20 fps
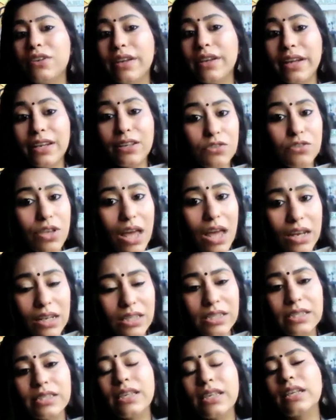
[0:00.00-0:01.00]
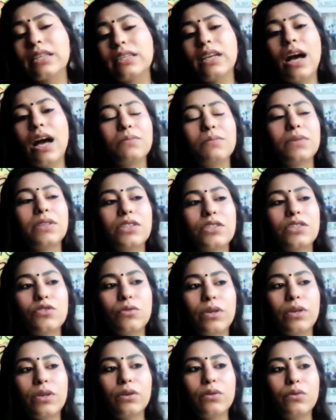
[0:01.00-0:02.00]
डिफरेंट रेडियो चैनल्स के साथ काम
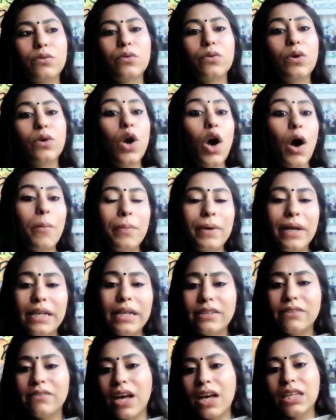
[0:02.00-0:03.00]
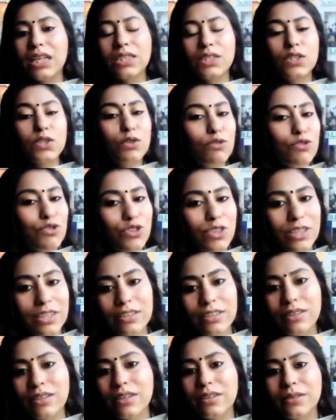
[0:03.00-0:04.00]
कर चुकी हूँ कॉपरेट इवेंट्स
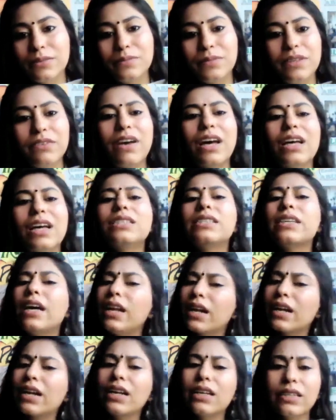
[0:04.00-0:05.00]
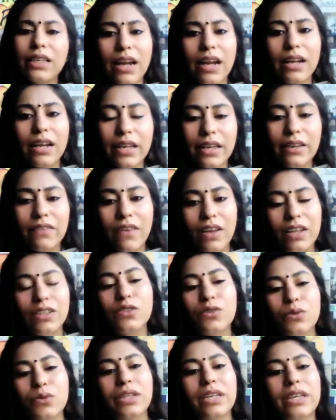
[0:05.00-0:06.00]
सोशल इवेंट्स अलग अलग तरह के
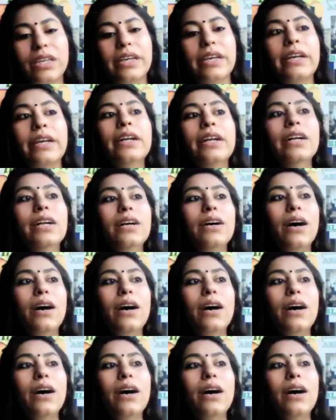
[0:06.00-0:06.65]
इवेंट्स होते हैं